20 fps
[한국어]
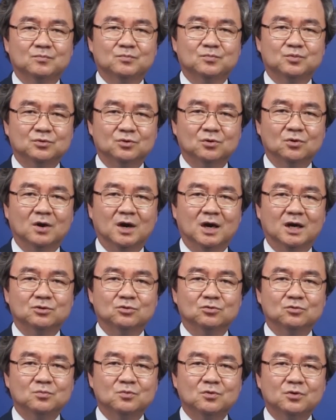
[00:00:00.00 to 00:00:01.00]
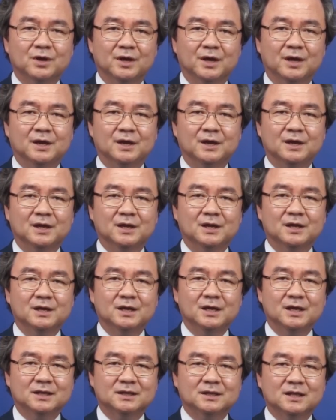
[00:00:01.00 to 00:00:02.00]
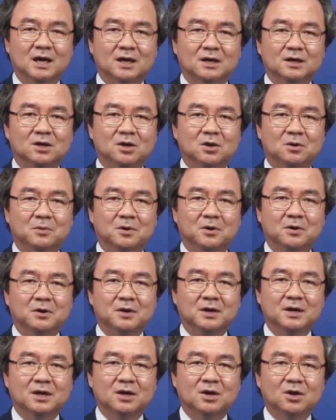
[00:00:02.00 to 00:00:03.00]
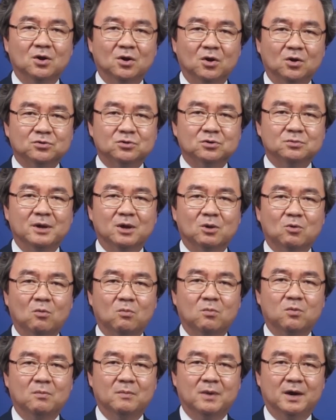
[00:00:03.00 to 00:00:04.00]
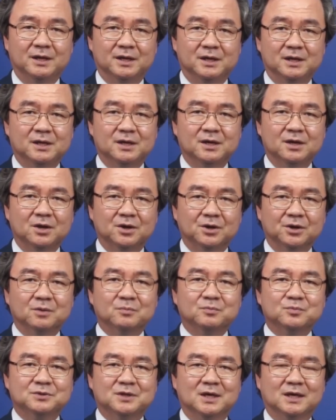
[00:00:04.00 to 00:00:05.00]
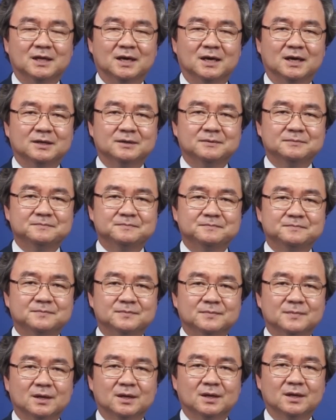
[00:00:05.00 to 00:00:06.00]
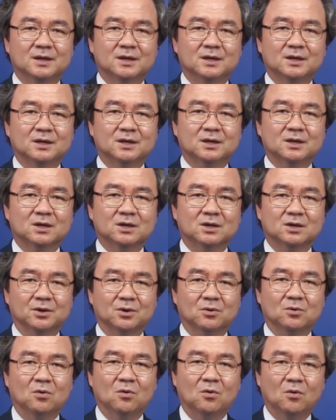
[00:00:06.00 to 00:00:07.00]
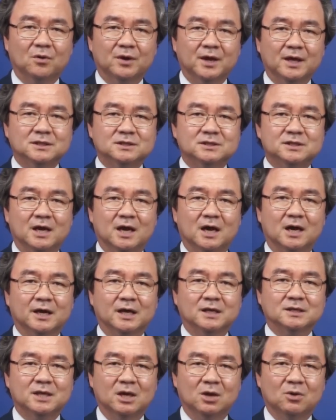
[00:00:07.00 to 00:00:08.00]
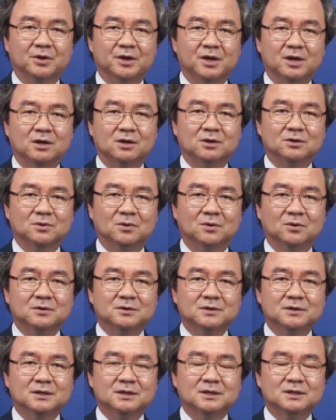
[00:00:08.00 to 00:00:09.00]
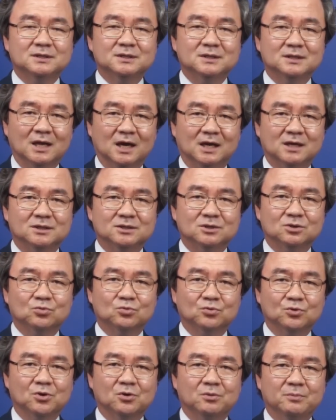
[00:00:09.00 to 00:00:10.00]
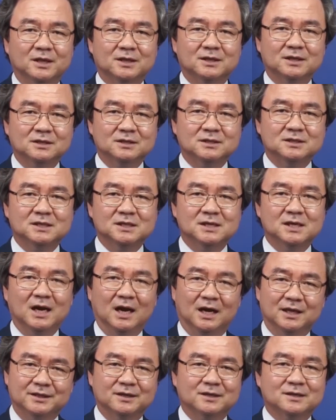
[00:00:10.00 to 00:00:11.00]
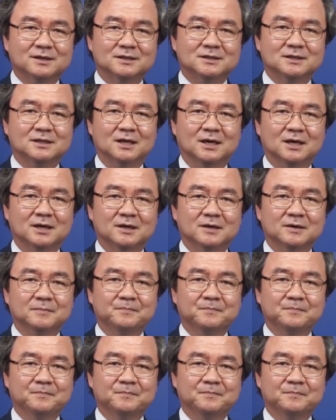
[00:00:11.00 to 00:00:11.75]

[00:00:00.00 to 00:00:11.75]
분노와 눈물이 이 땅을 넘어 어둠의 공포만이 어렴풋하다. 그리고 오랜 재앙의 세월이 흘러도 나는 두려움에 떨지 않을 것이다.